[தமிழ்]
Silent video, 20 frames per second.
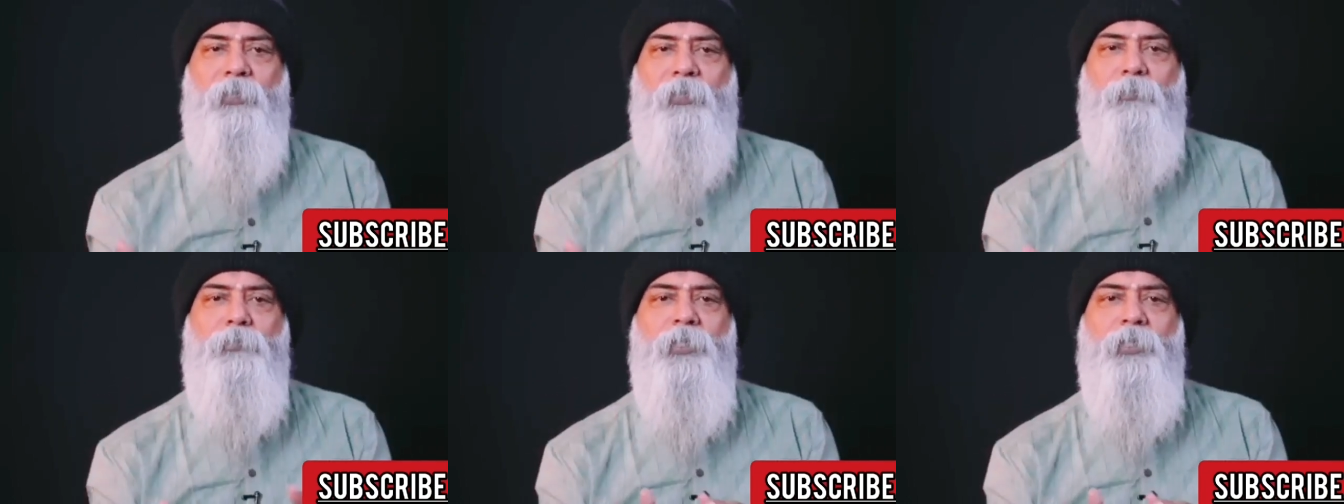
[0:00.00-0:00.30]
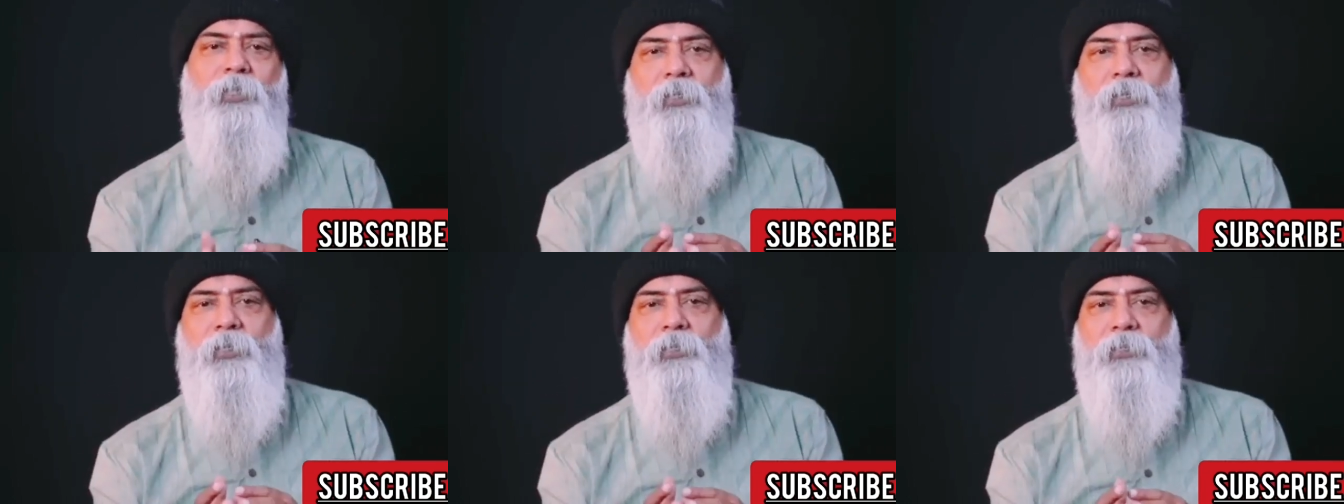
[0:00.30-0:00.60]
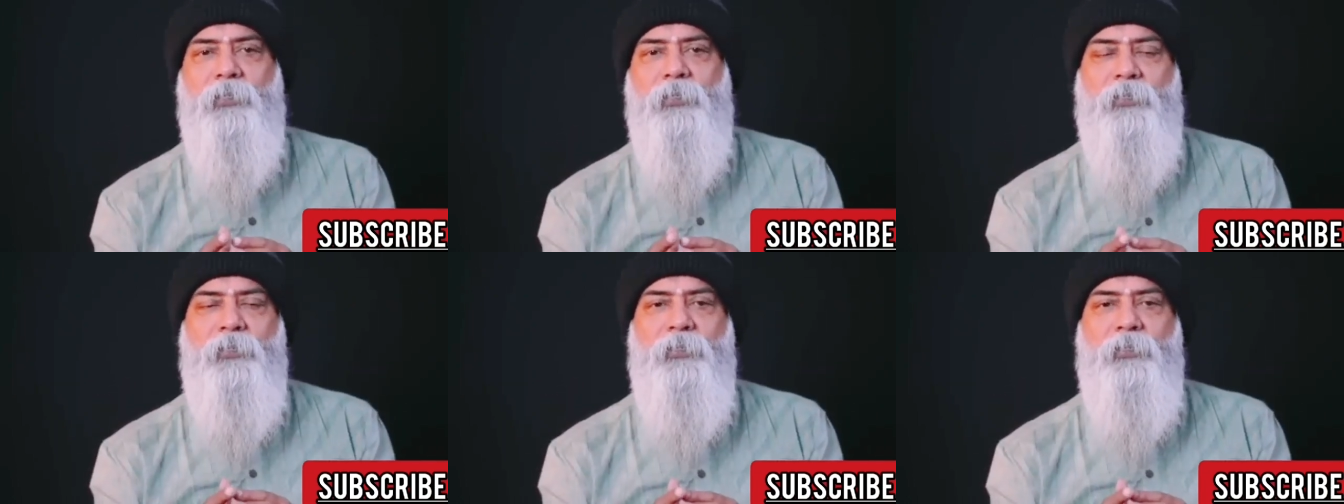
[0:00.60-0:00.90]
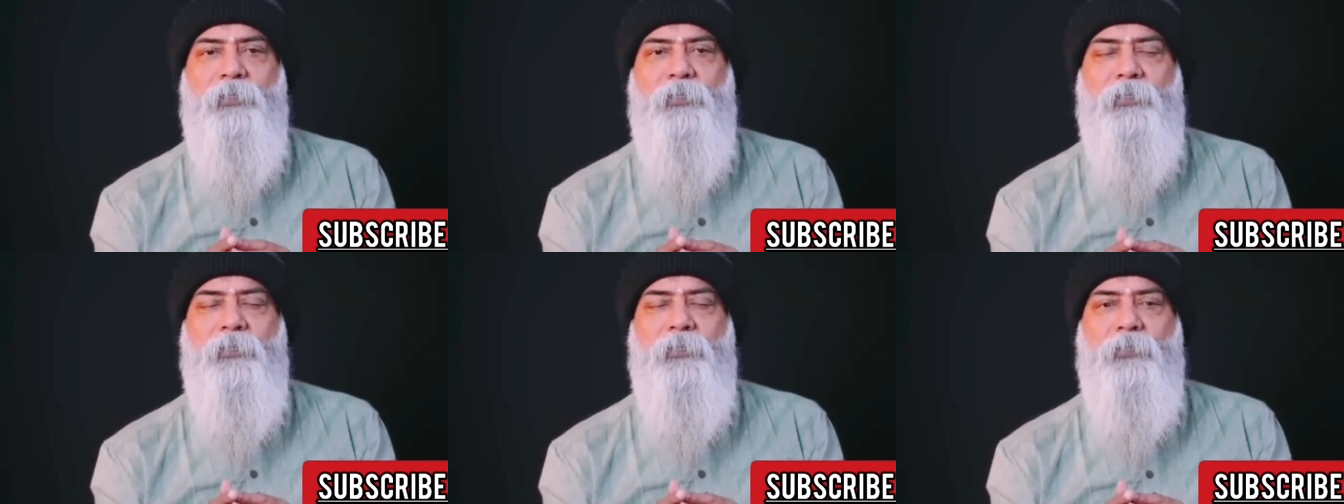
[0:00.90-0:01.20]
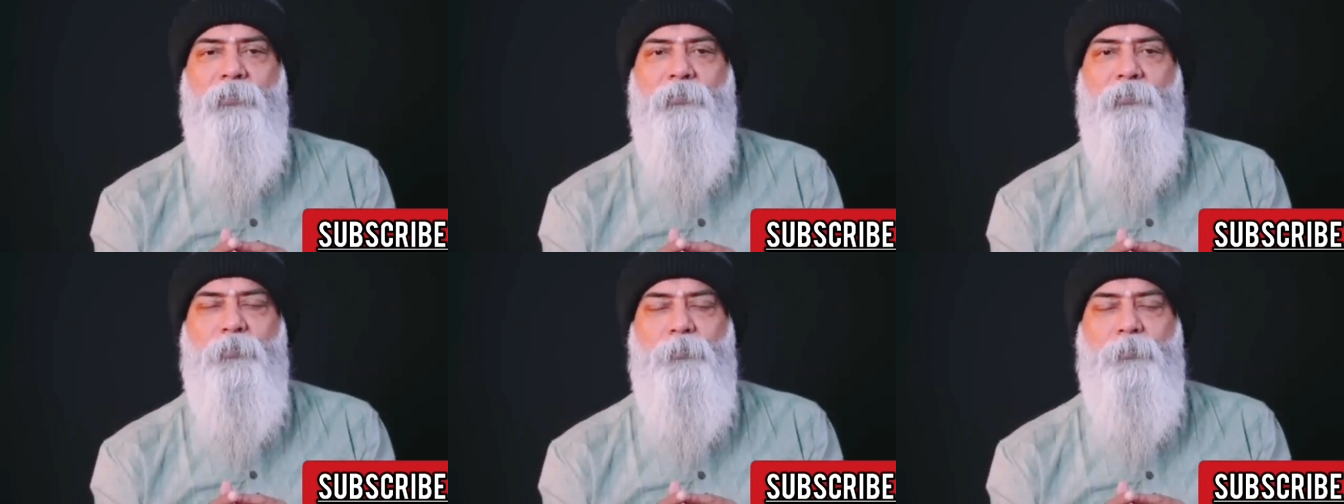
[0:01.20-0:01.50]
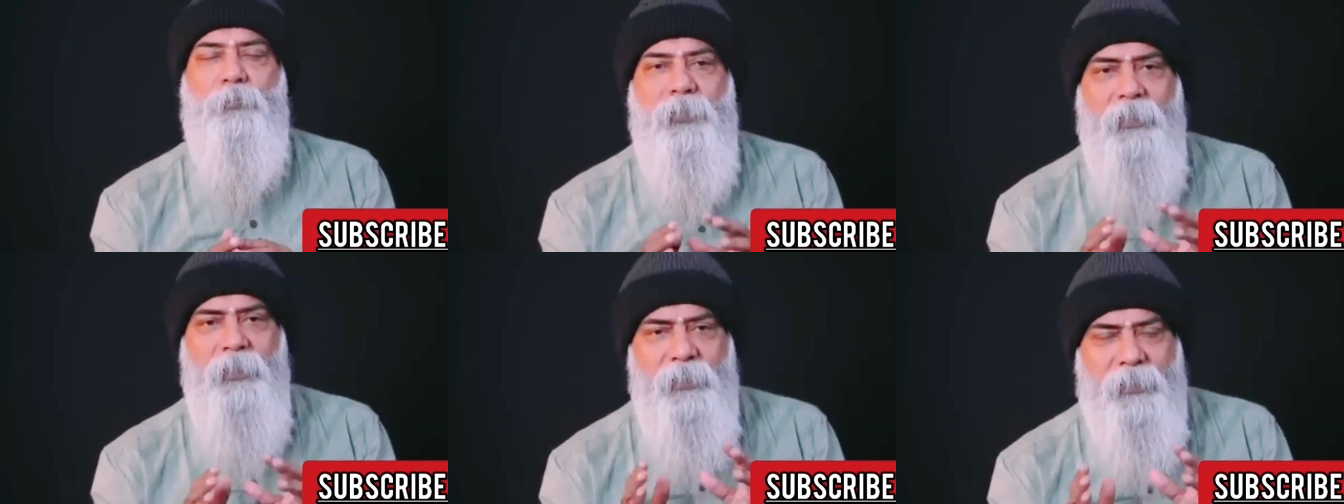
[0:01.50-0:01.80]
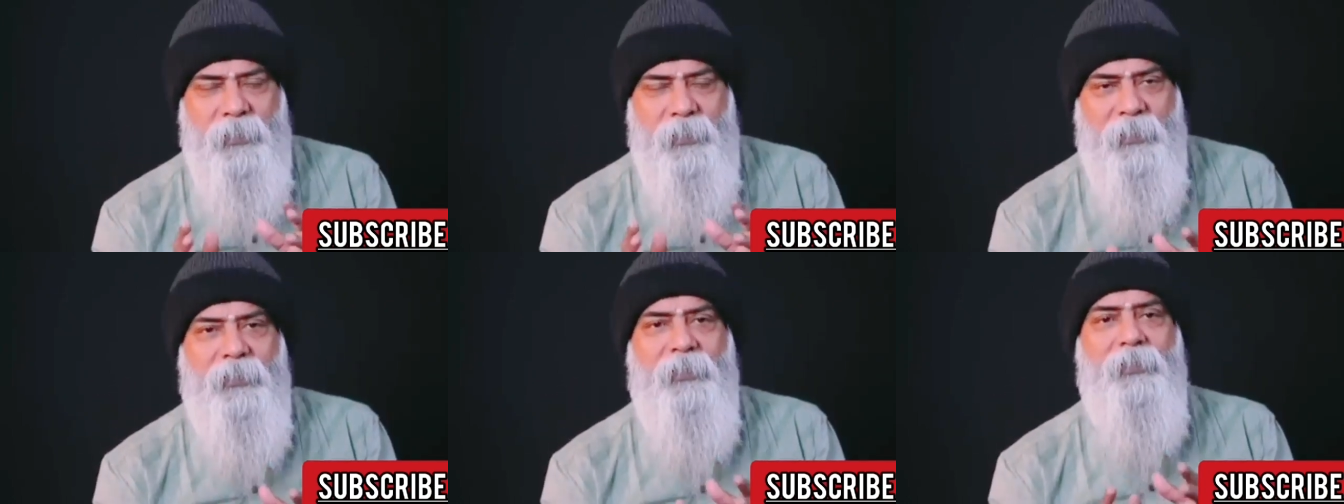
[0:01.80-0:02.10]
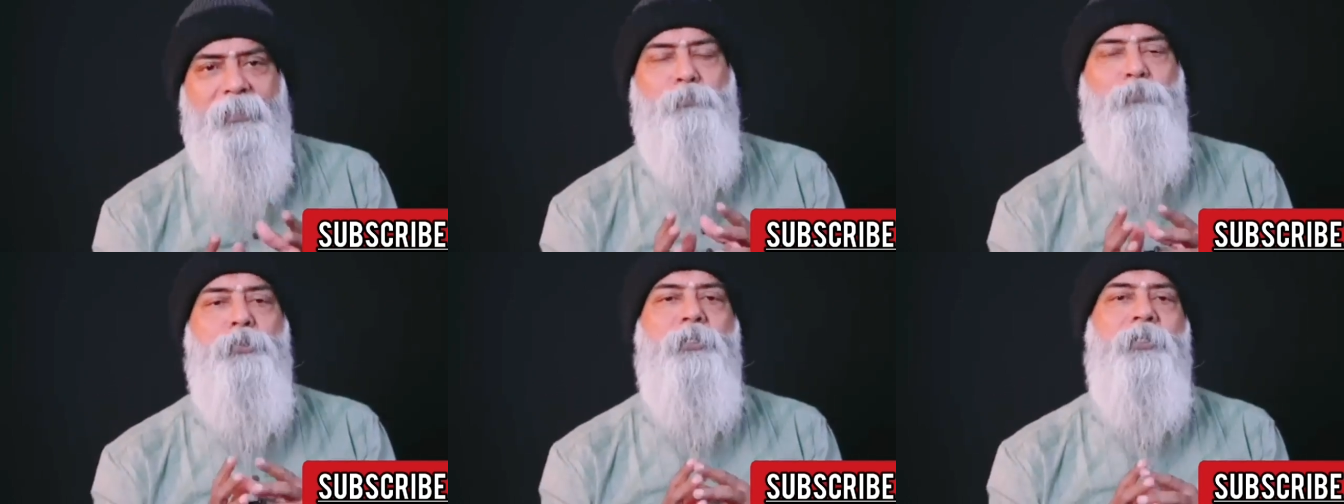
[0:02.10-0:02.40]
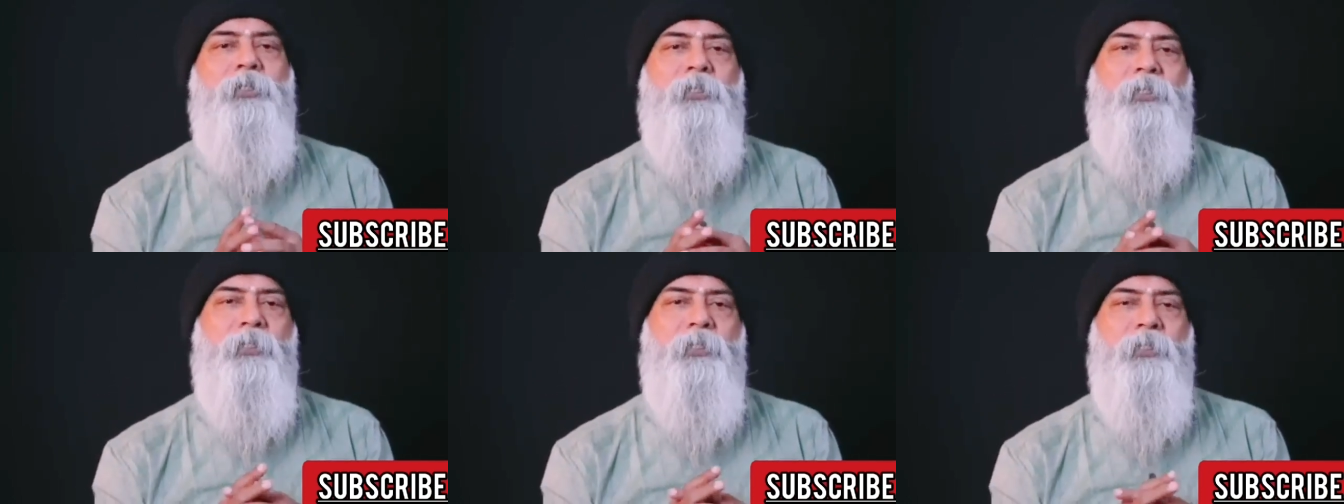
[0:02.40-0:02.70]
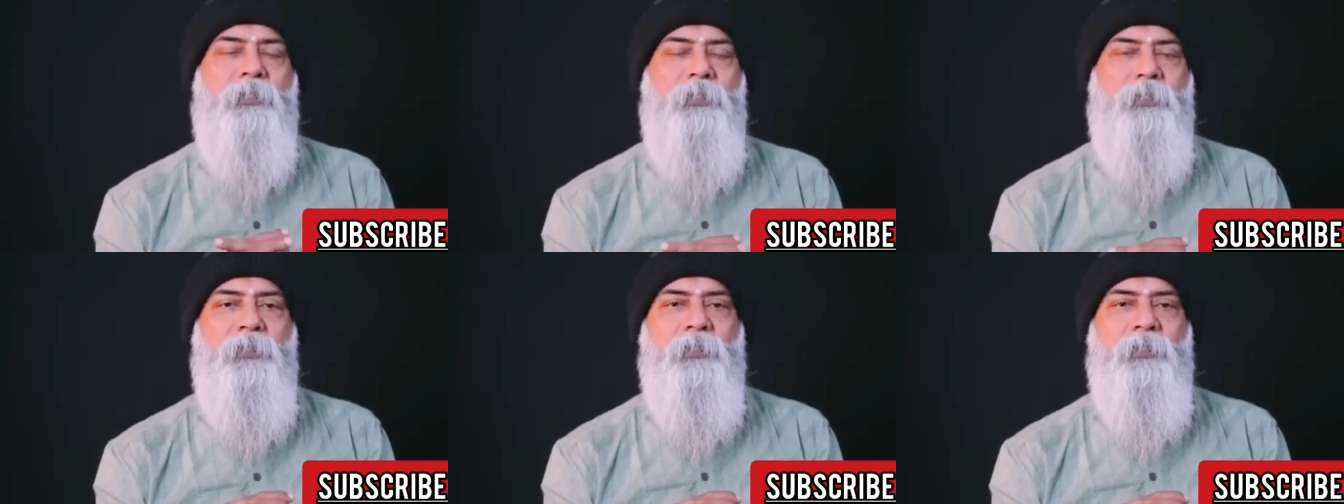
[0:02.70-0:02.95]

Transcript: அப்படிங்கிறதுக்குன்னு ஒரு பெரிய சட்டம் இருக்குங்க